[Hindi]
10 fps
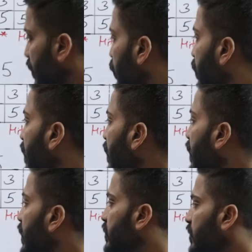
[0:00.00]
क्योंकि
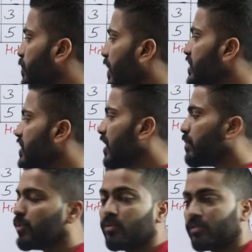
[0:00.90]
जिस पेज की आप
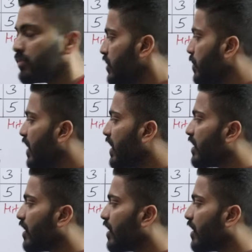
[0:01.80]
डिमांड